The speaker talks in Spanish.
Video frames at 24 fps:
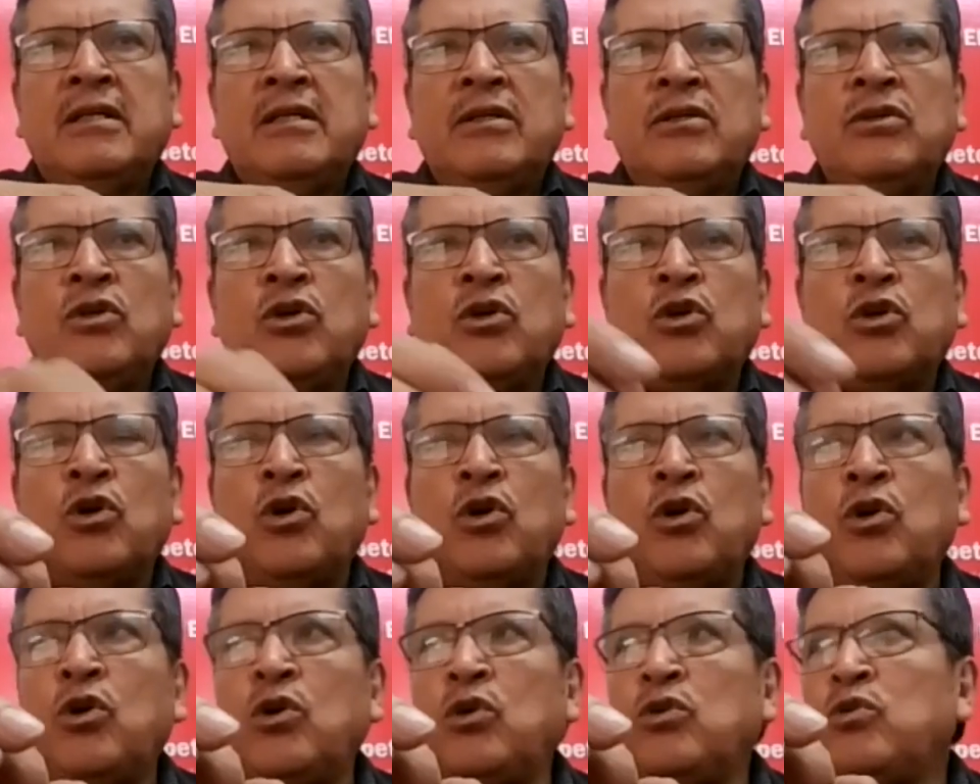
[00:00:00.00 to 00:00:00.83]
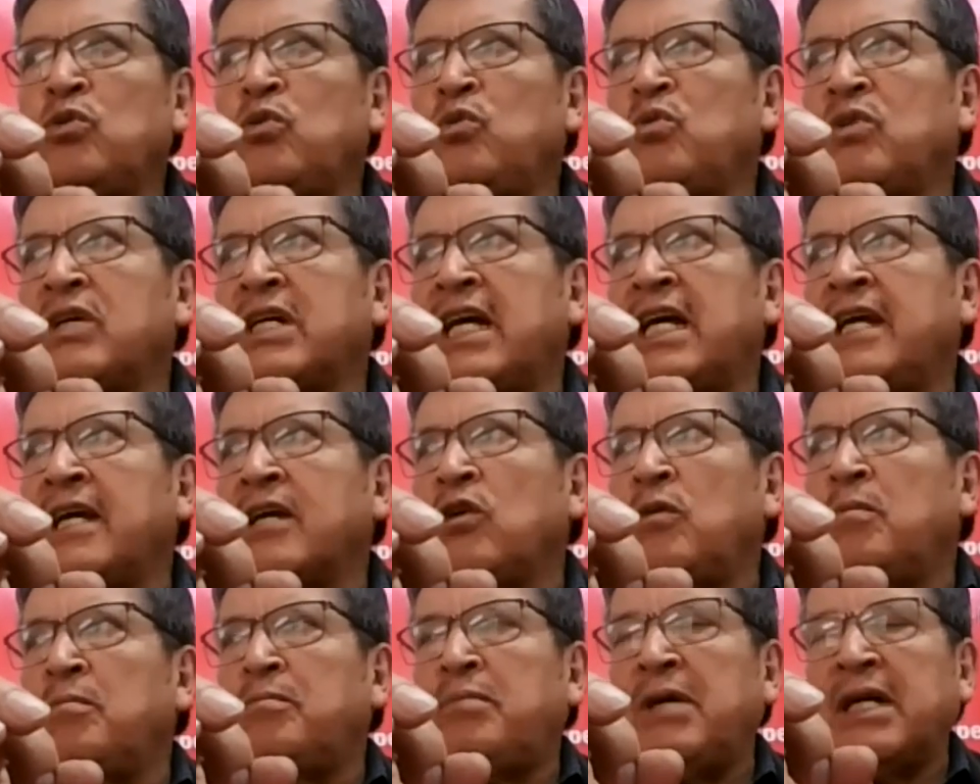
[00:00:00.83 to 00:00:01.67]
Yo no, nunca he
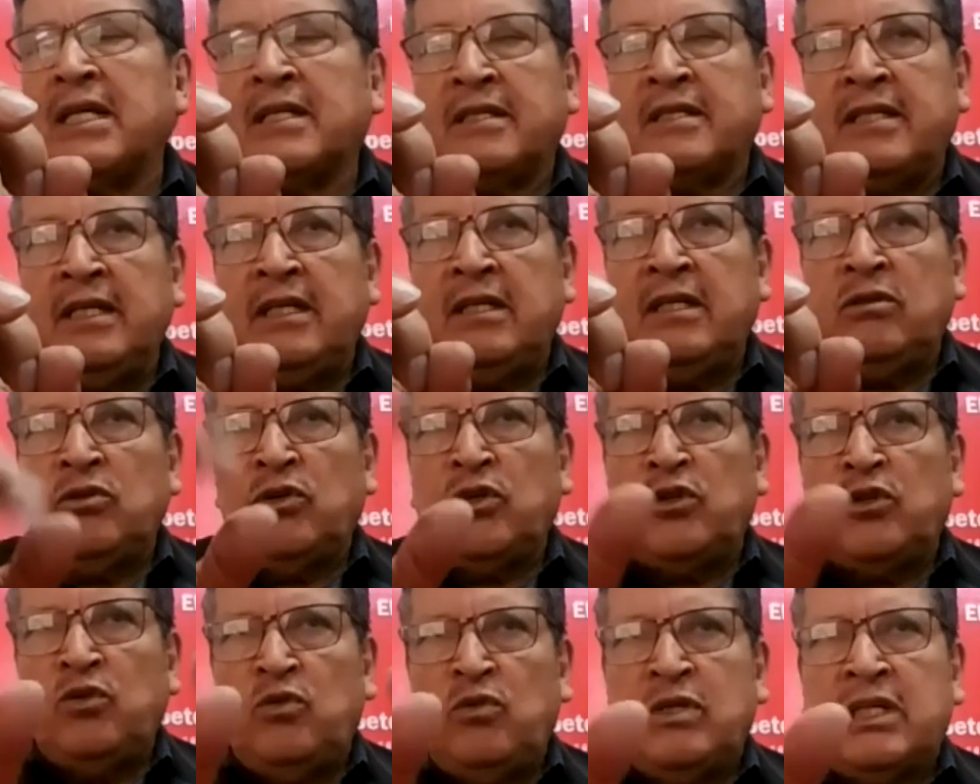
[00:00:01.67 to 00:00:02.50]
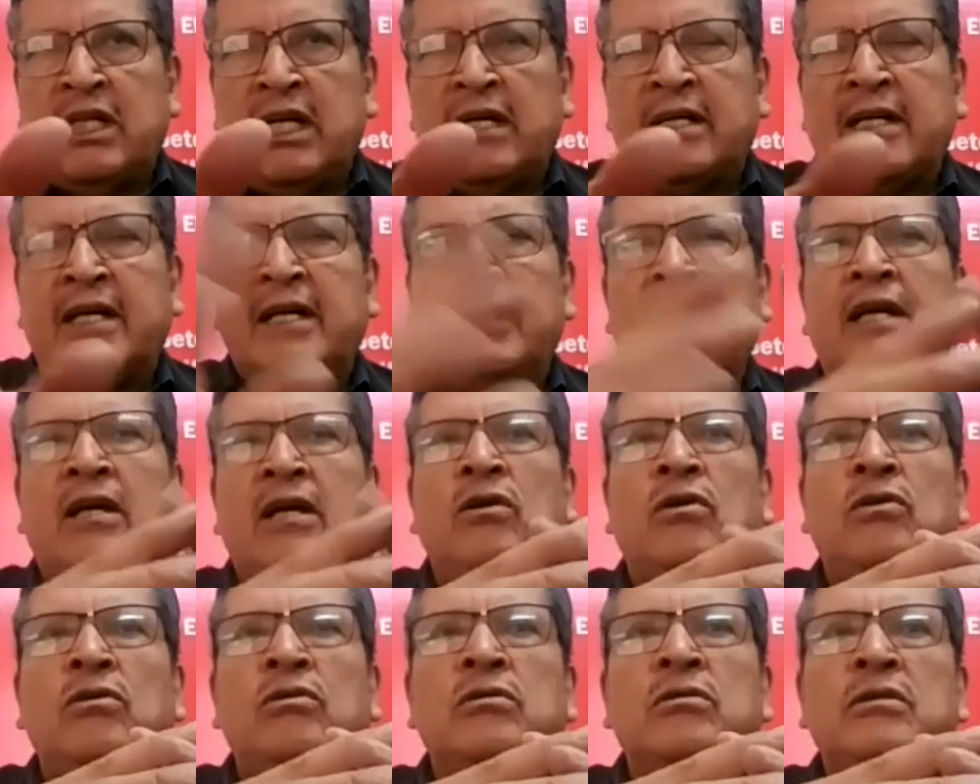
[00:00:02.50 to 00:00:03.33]
compartido y nunca
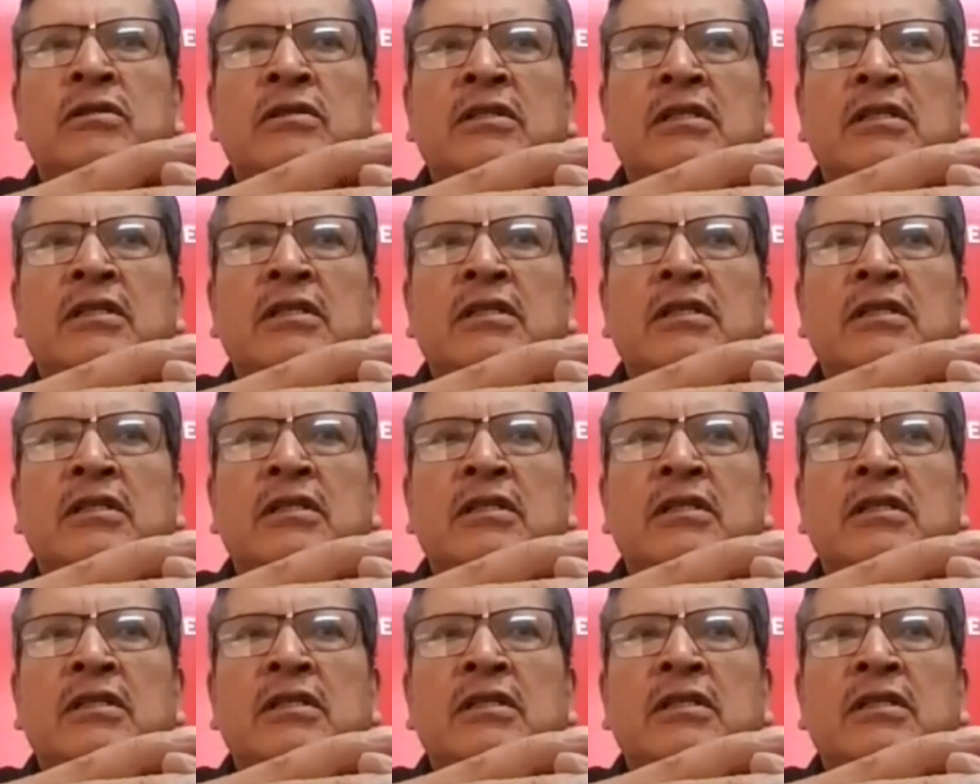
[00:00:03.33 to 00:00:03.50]
creo